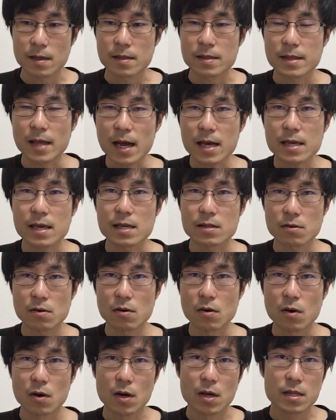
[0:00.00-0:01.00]
だけ
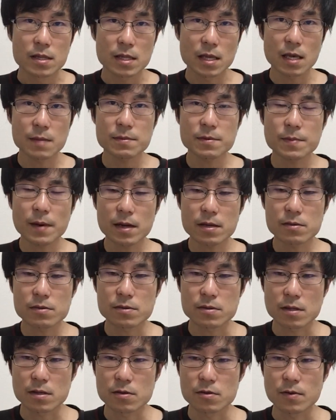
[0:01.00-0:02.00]
ど
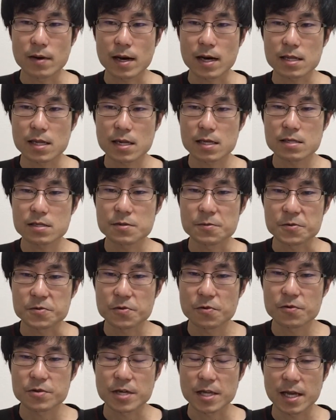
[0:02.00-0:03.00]
ネームバリューっていうのは必ずしも
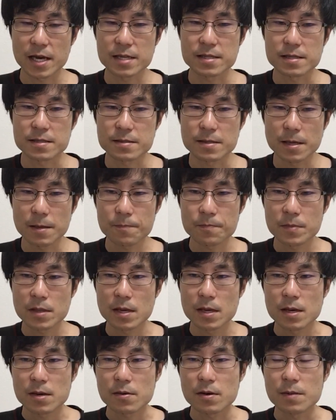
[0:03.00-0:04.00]
そうじゃないんですね
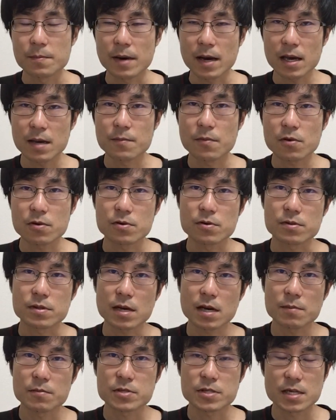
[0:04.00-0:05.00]
これ前僕言っ
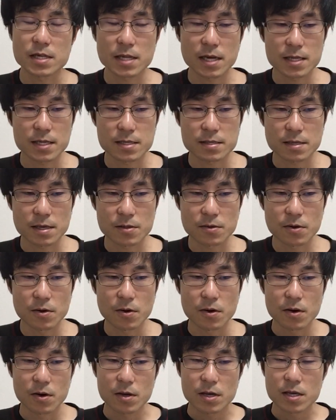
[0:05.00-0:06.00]
たかもしれないですけ
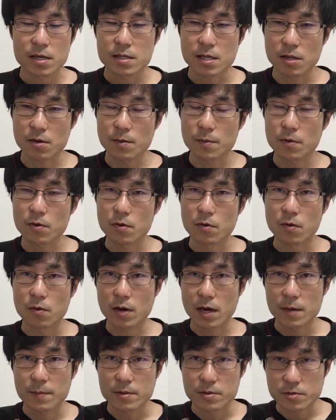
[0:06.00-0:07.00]
ど例えば僕
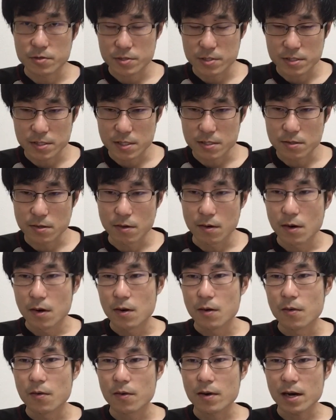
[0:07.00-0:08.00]
岡山の出身ですよ
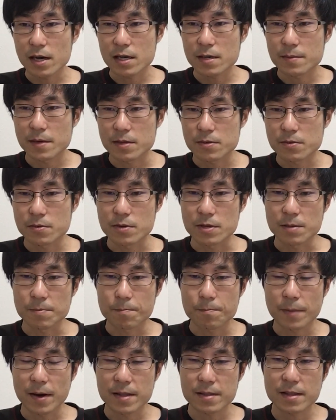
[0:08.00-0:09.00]
岡山の一
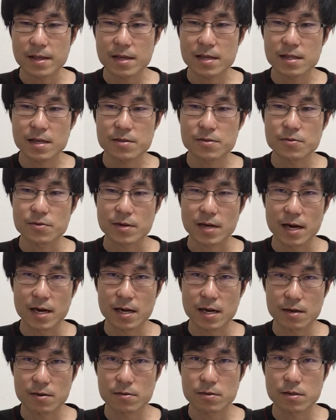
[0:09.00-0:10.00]
般的な人の
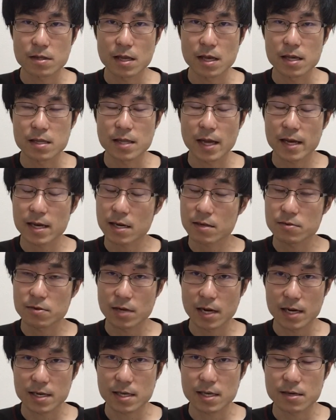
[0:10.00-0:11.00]
感覚って大学の
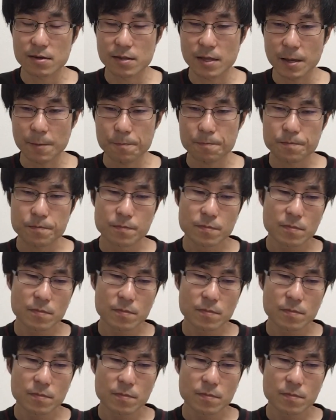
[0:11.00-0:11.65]
ランキングね